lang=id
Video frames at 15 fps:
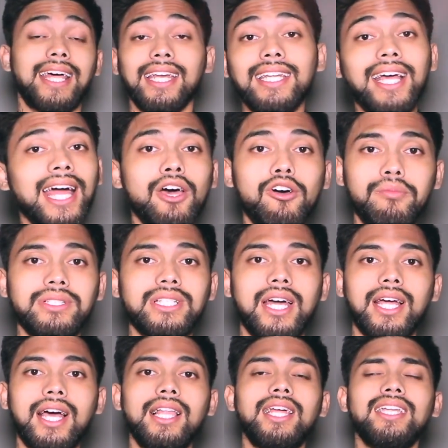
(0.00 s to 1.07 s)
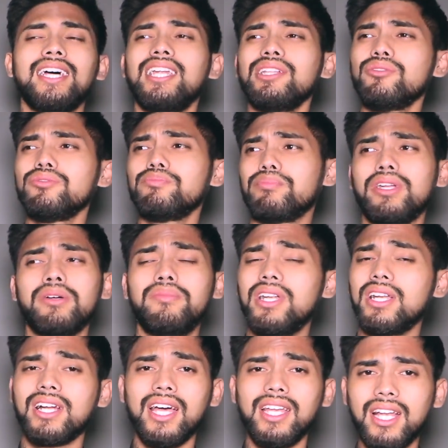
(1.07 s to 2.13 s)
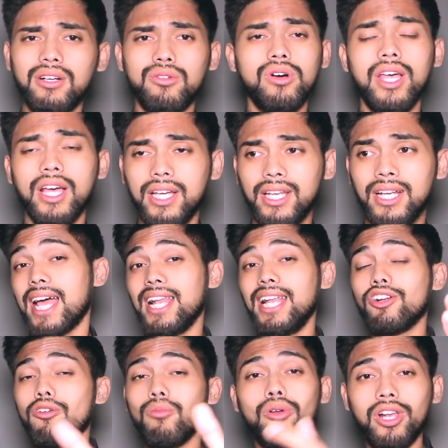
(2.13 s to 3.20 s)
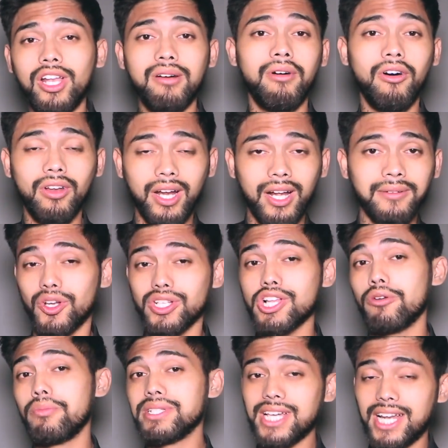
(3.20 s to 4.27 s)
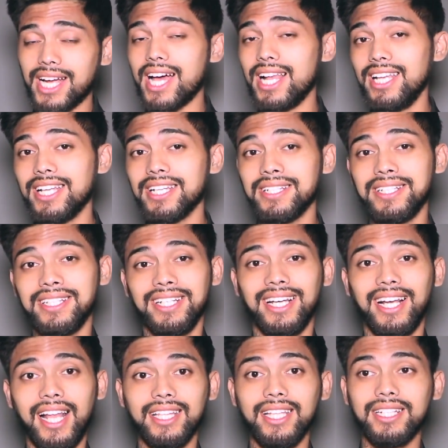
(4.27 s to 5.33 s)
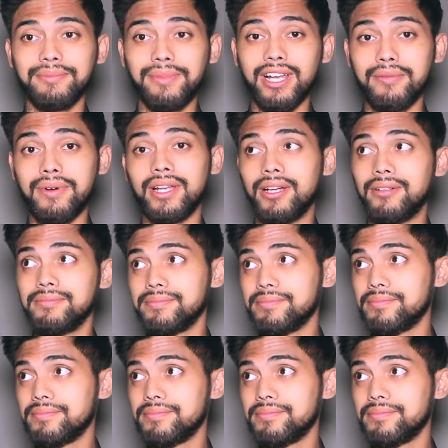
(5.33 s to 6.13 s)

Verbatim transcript: tertarik dengan lawan bicara kalian dan itu benar-benar gak enak gue yakin. Kalian ngobrol ya sama orang terus lawan bicara kalian ngeliatnya kemana-mana